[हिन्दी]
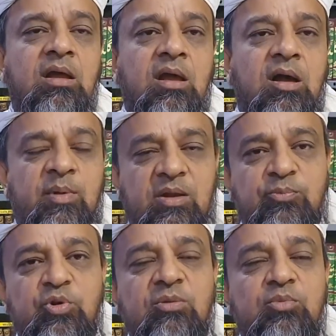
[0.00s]
हमारे
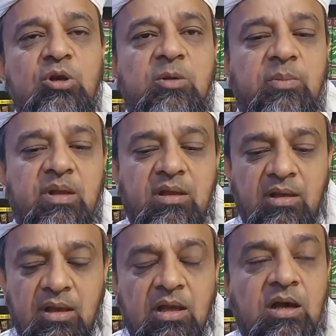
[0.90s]
पूरे मुल्क में
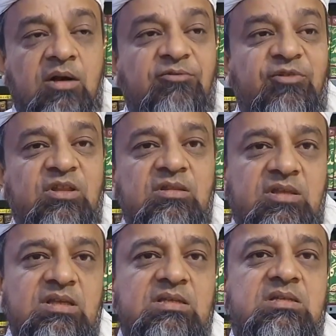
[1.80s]

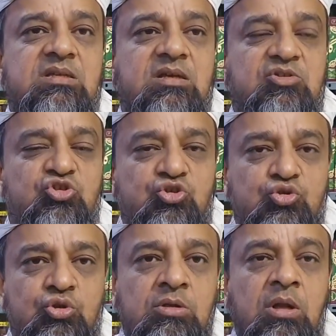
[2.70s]
उनतीस
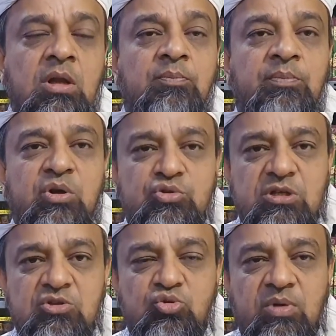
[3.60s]
जून बरोज़
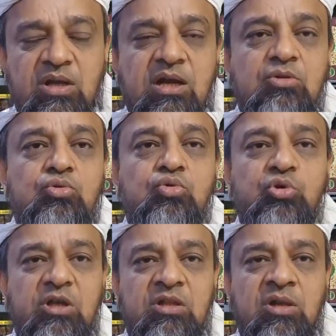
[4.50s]
जमेरात को
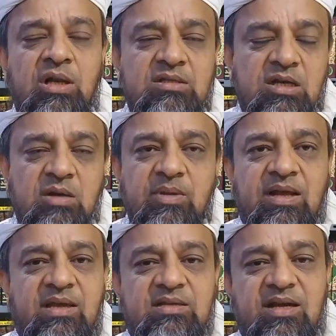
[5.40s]
ईद अज़ी
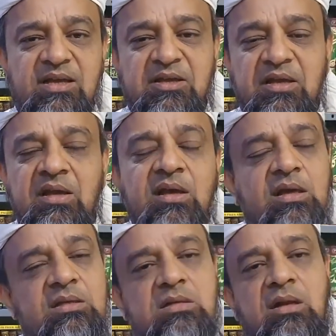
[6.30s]
मनाई जाएगी
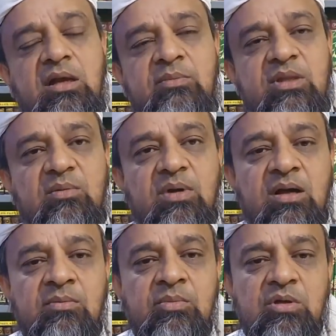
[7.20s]
इसलिए हम
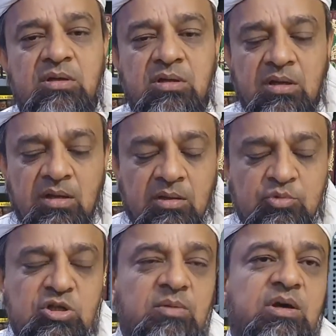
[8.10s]
तमाम
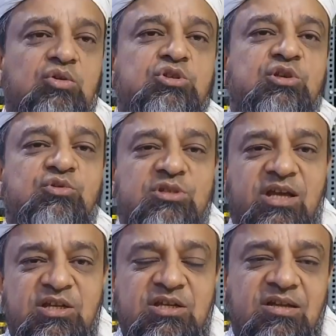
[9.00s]
मुसलमानों से
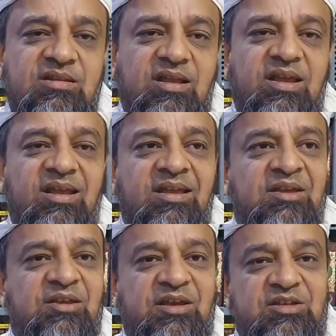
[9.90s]
गुजारिश करते हैं
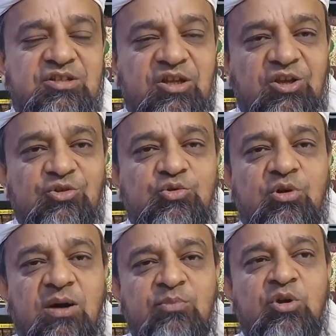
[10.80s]
कि इस ईद को
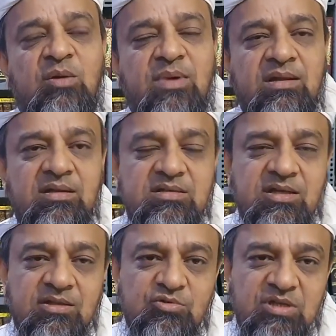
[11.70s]
अमन व अमान के
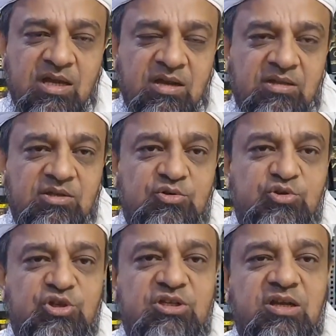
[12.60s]
साथ गुजारने की
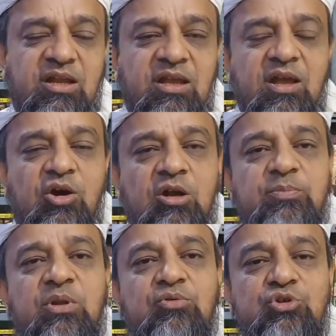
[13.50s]
कोशिश करें और
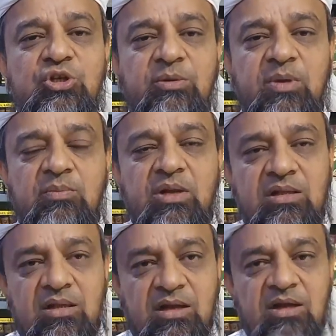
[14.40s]
अपनी खुशी में
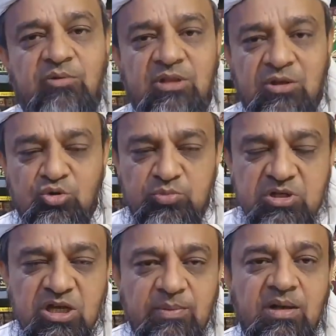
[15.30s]
बरदरान वतन को भी
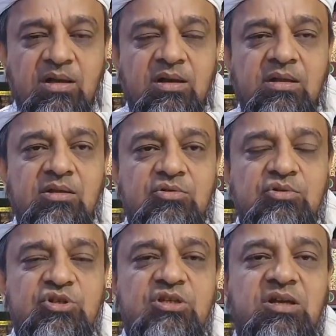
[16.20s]
शामिल करने की
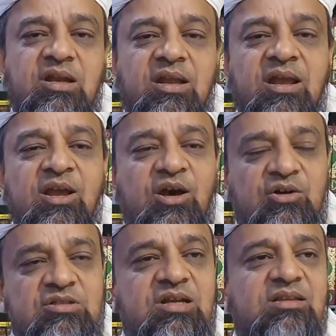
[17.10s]
कोशिश करें
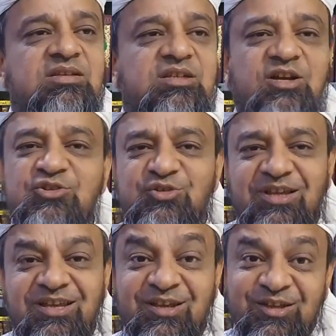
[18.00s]
और साथ ही साथ
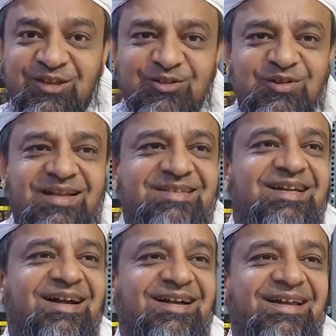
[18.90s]
चूँकि ये ईद अज़ी
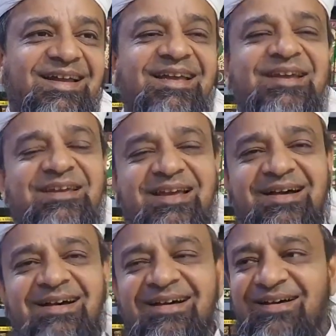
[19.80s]
है
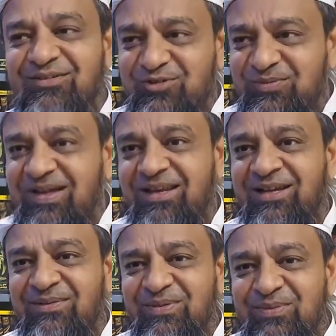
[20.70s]
यहाँ क़ुरबानी
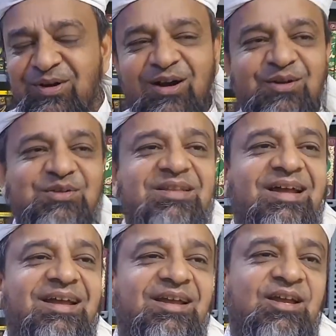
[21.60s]
का भी मौका होता
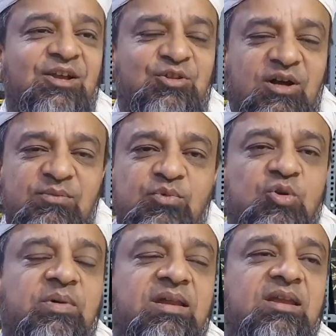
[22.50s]
है तो हम
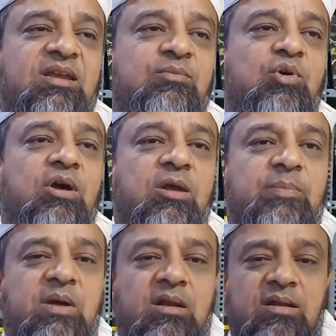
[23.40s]
कुर्बानी के मौके पर